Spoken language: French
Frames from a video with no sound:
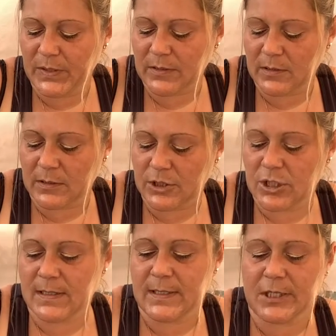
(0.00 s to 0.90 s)
Hein.
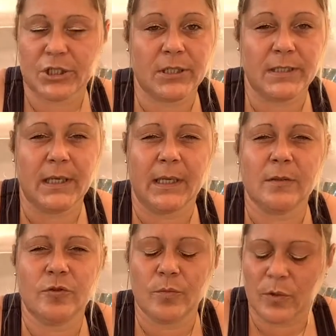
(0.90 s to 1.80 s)
Je les ai achetés
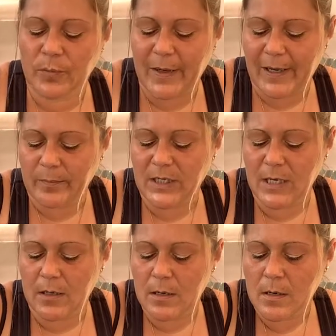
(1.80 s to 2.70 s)
directement par
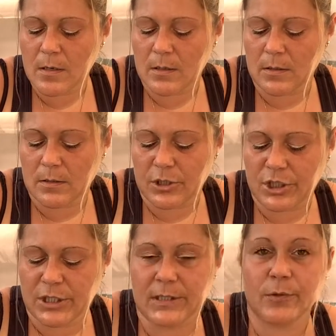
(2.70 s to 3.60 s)
mille.
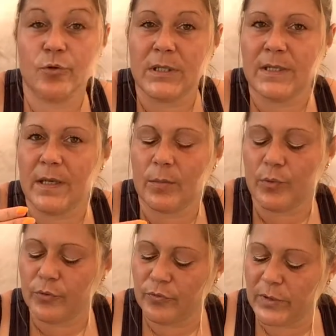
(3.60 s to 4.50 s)
J'ai étudié un
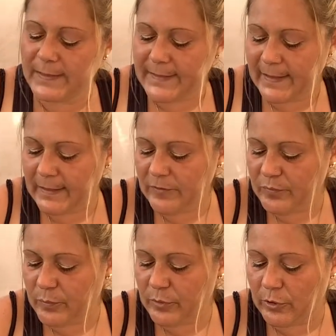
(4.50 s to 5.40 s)
peu tous les
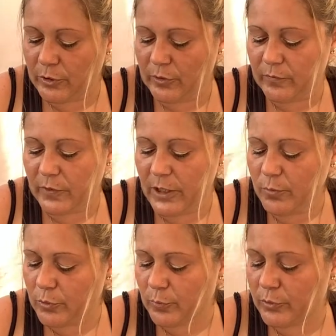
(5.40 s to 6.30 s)
tarifs pour, voilà,
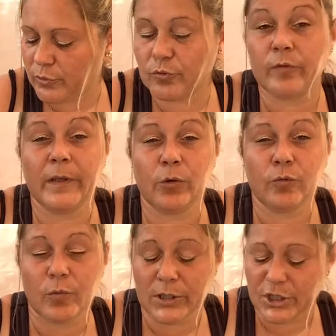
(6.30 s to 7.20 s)
pour trouver
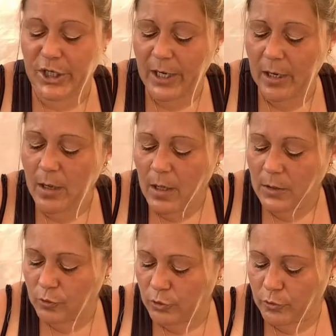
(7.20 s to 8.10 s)
au moins cher.
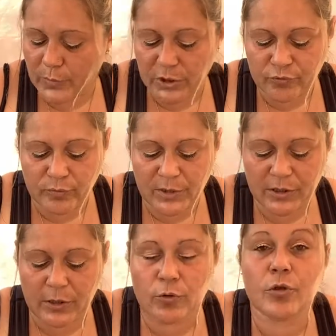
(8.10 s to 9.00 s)
Donc au pire, je vous
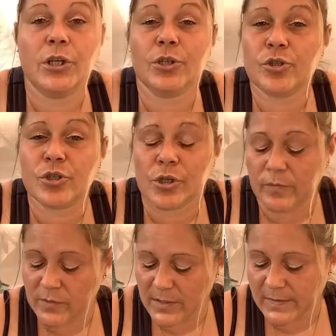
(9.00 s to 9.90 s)
mettrai le lien si ça
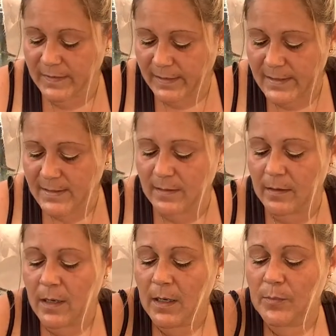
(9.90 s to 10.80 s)
vous intéresse.
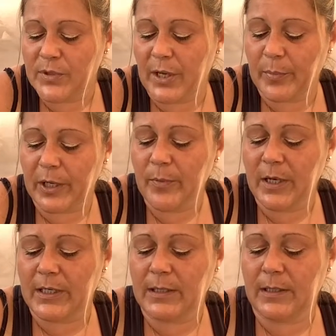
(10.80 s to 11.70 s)
Puis après,
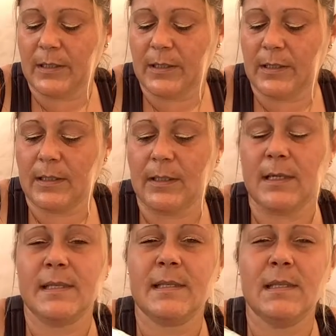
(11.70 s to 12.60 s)
bah,
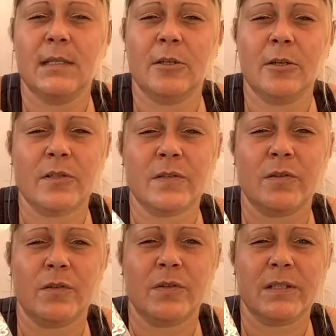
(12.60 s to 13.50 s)
les, stickers,
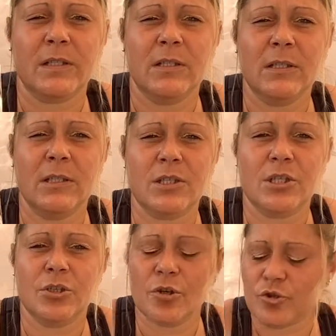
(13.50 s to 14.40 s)
c'était des
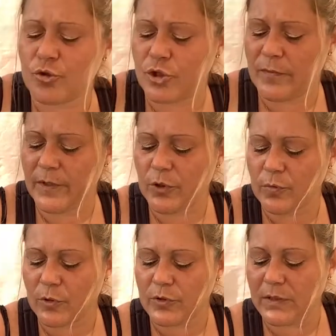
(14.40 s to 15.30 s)
stickers que j'avais
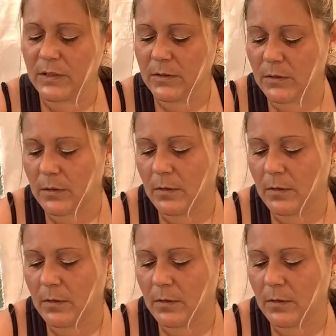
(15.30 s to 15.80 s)
commandé